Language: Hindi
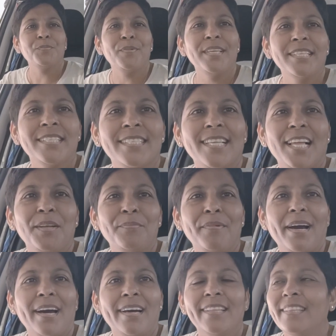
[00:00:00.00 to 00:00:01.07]
20 साल
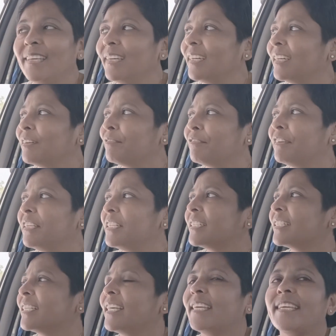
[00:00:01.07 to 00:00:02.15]
बाद फिर
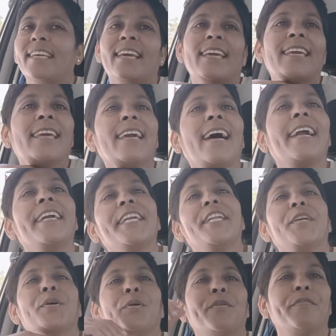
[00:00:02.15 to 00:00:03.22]
से यही
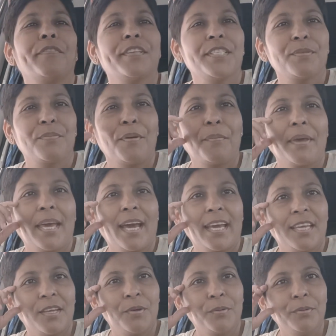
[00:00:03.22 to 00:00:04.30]
आरटीओ ऑफिस में मैं
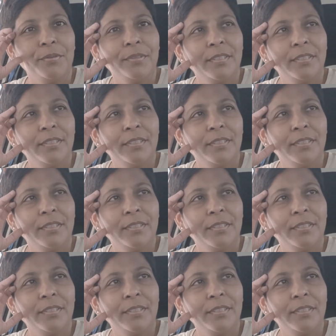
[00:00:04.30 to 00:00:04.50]
आई हूँ